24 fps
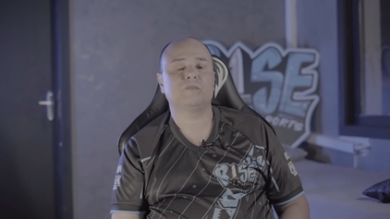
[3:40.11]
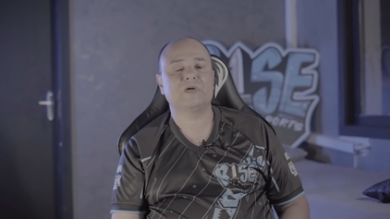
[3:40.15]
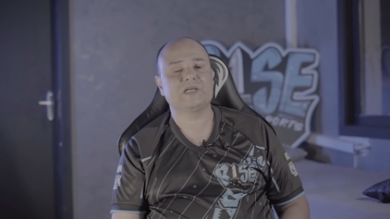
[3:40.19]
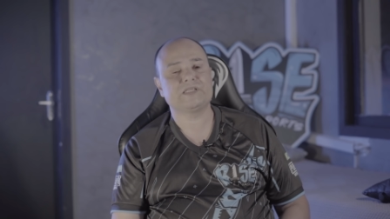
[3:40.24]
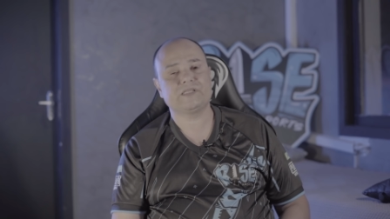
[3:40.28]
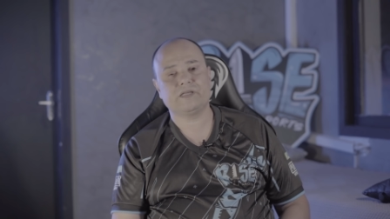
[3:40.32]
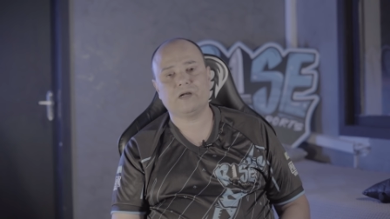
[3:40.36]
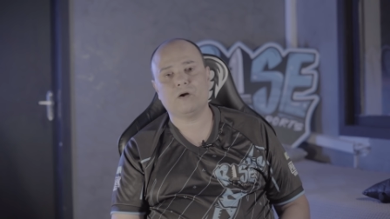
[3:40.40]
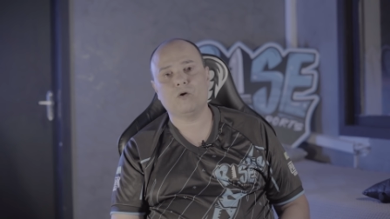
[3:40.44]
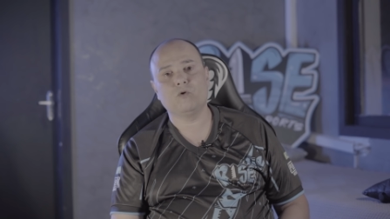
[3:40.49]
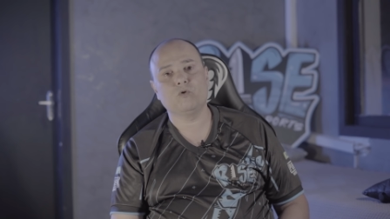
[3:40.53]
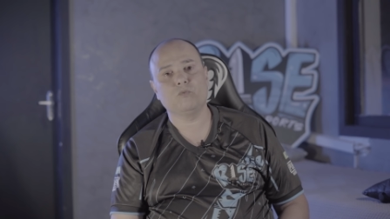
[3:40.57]
mas
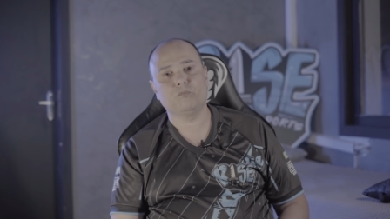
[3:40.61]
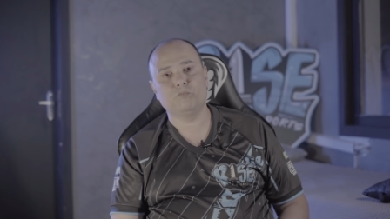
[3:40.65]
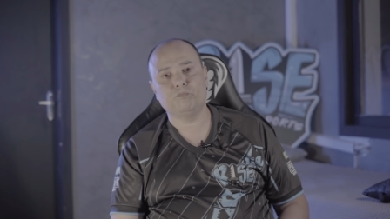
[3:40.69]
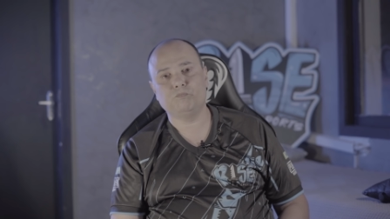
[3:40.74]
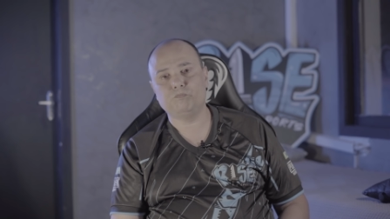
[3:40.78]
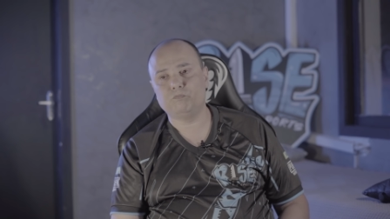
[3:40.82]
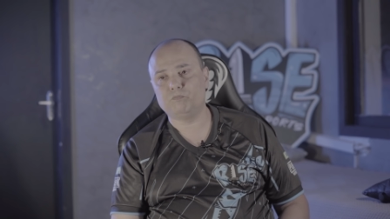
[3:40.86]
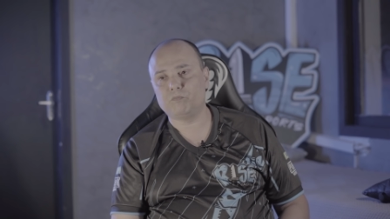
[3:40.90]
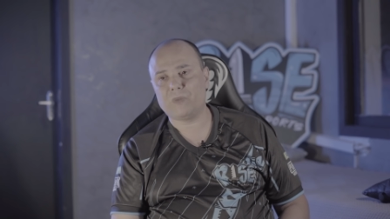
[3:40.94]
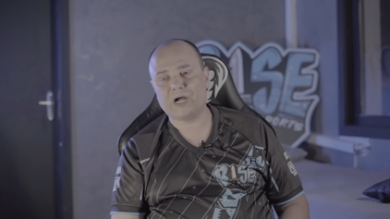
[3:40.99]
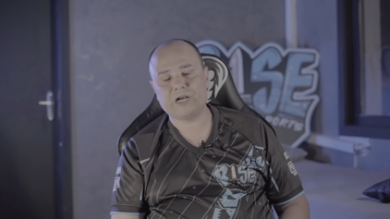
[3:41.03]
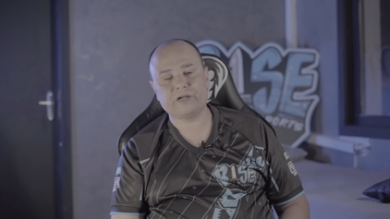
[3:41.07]
é algo
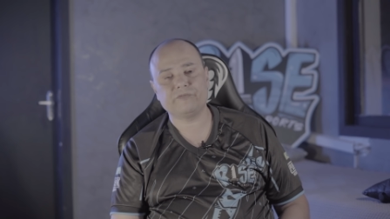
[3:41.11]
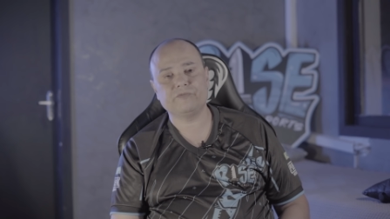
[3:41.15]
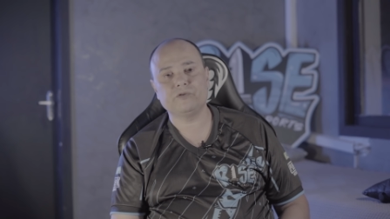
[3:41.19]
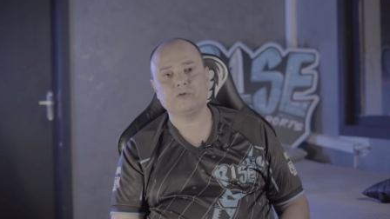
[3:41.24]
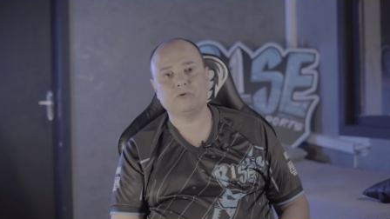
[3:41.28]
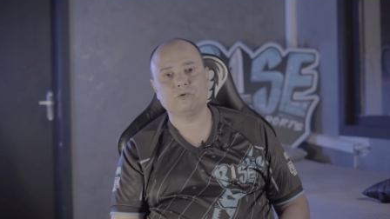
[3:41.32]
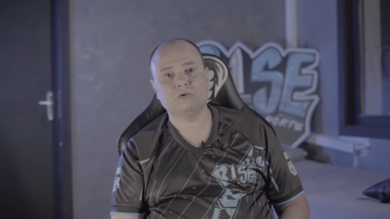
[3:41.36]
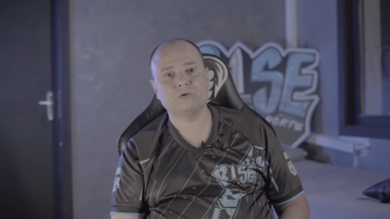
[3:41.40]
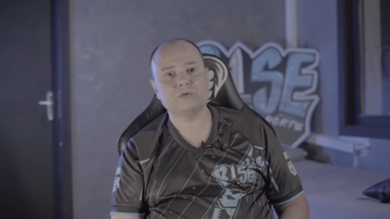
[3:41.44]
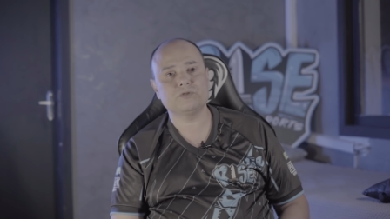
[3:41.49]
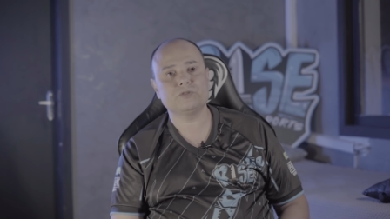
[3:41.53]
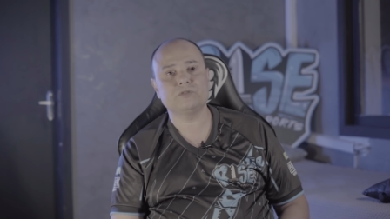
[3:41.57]

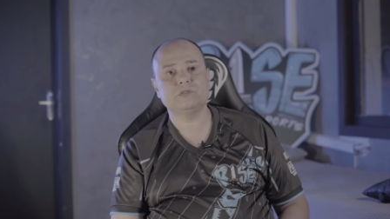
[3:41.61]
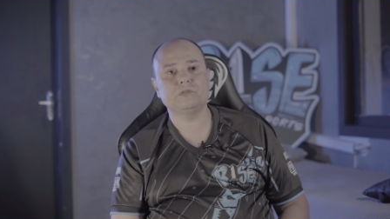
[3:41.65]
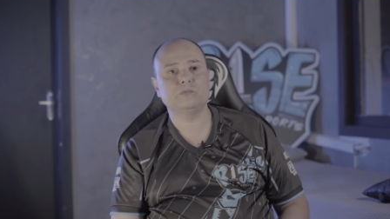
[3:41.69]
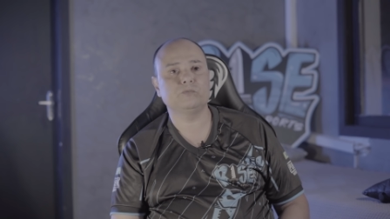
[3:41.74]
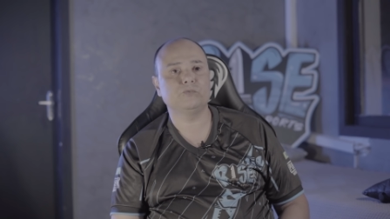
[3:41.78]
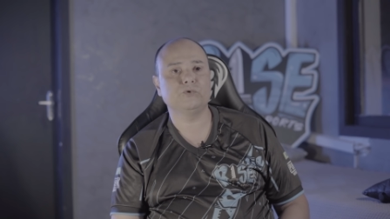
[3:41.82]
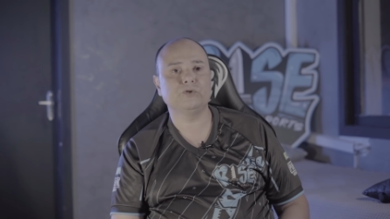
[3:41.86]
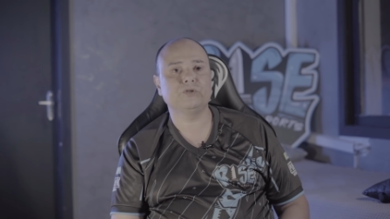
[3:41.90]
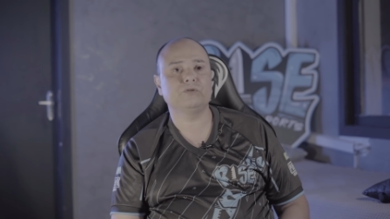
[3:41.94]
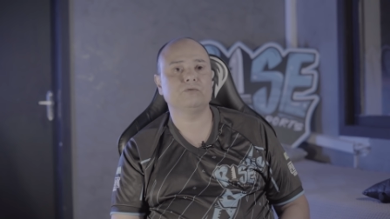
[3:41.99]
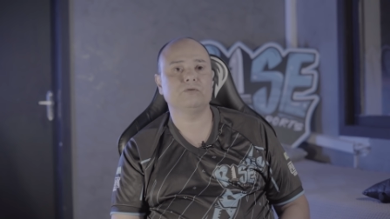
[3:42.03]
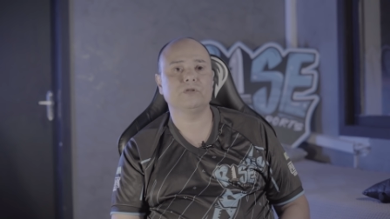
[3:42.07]
maravilhoso e
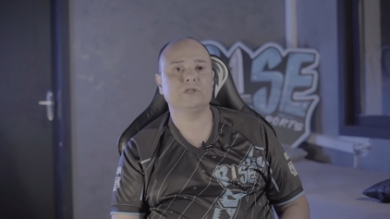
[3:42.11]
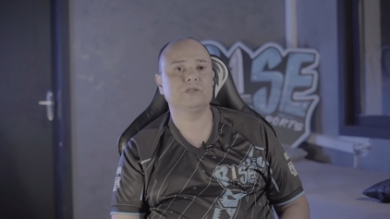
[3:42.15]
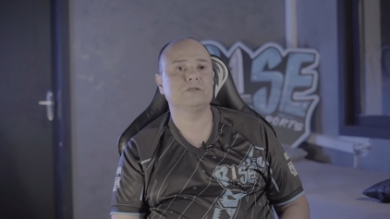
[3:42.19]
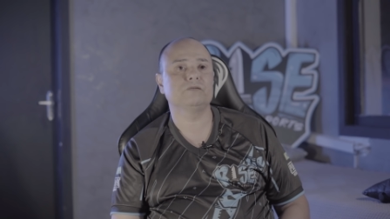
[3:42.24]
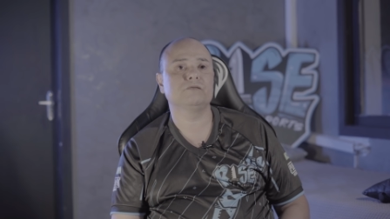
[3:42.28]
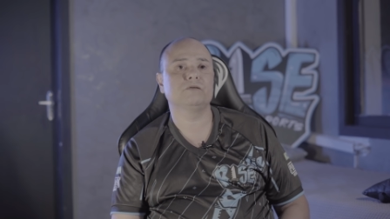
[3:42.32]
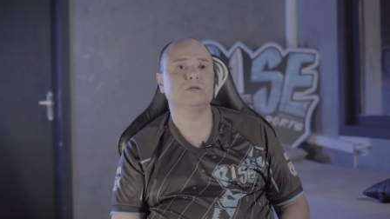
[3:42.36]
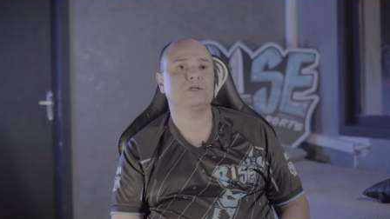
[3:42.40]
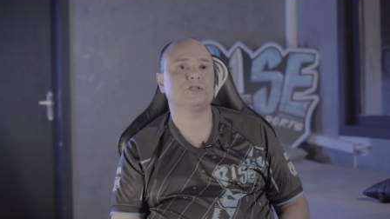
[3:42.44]
muito lindo